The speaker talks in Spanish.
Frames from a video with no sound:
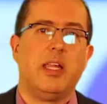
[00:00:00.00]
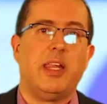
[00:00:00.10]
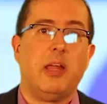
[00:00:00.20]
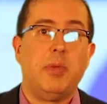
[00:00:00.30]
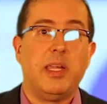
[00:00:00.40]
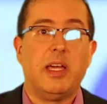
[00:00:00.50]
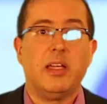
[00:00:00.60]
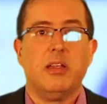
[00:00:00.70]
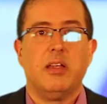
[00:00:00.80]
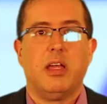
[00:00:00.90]
determinar
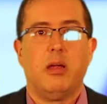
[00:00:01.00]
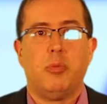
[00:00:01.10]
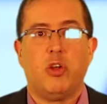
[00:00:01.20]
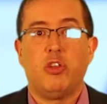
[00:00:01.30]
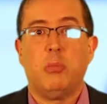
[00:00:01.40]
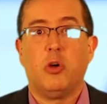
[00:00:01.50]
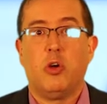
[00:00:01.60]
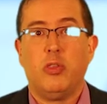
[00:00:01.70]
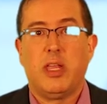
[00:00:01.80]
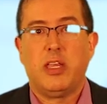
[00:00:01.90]
el próximo
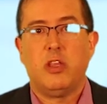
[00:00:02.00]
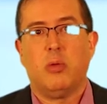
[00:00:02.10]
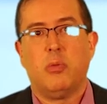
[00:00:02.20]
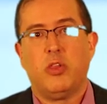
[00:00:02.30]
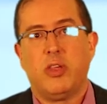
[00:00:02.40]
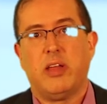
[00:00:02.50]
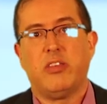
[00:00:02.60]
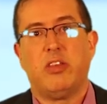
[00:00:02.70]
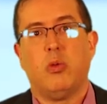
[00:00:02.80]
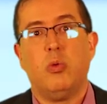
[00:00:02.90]
contenido a mostrar
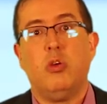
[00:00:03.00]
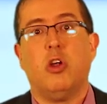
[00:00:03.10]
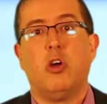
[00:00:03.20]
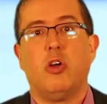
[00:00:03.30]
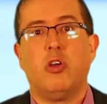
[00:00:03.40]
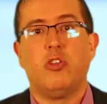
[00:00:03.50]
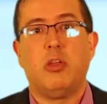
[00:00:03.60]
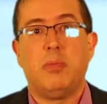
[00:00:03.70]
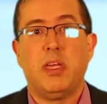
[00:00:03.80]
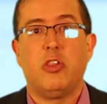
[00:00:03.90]
según los
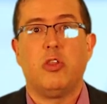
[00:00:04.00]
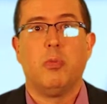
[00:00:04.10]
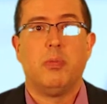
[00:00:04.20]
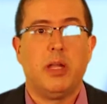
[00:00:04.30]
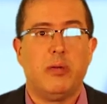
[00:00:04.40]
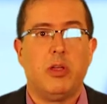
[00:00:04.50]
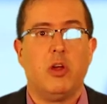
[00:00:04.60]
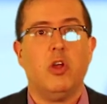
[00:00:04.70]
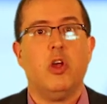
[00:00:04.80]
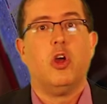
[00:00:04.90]
conocimientos
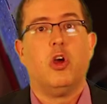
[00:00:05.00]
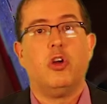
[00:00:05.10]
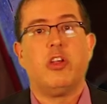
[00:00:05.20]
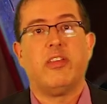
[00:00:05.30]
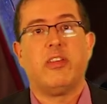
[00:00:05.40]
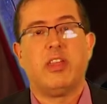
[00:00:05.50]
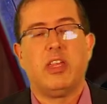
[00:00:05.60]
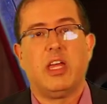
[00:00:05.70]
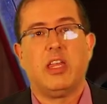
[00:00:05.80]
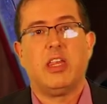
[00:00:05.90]
previos o
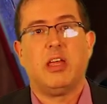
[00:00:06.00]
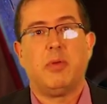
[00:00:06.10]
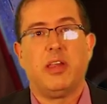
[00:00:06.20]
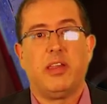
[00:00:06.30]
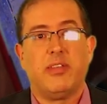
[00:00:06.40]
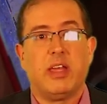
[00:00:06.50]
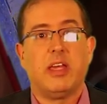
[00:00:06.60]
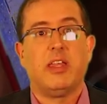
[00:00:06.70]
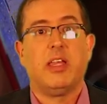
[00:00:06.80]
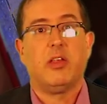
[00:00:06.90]
necesidades de
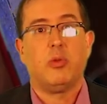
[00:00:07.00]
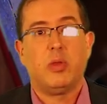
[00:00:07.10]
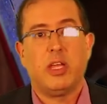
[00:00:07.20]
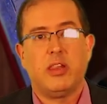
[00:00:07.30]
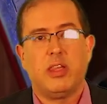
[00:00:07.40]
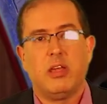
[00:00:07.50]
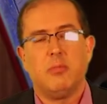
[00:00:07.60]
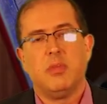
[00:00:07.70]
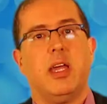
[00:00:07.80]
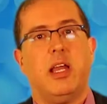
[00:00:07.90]
aprendizaje del estudiante,
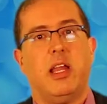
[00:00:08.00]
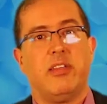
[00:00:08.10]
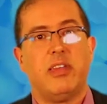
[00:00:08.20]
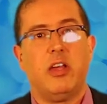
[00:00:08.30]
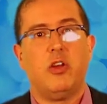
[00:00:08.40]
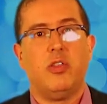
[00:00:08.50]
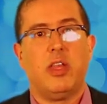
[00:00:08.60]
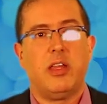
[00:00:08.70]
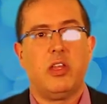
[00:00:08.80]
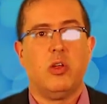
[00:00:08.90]
enlazar
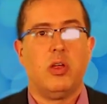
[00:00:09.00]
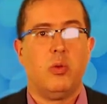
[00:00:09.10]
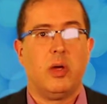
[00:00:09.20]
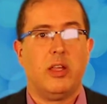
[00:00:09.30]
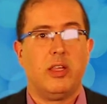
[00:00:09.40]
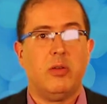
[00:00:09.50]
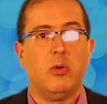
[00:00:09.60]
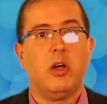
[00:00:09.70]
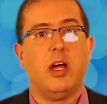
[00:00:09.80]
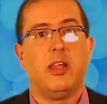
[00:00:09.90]
contenidos
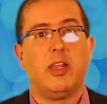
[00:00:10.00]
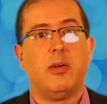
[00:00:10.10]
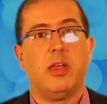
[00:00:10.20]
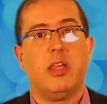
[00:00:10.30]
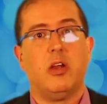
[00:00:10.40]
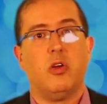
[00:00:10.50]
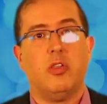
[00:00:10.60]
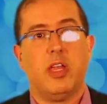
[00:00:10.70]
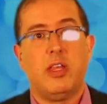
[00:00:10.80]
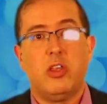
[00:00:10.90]
educativos a través de un
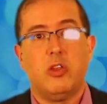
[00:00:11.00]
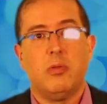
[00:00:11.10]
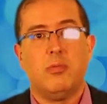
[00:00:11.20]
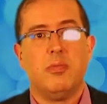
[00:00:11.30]
contenido,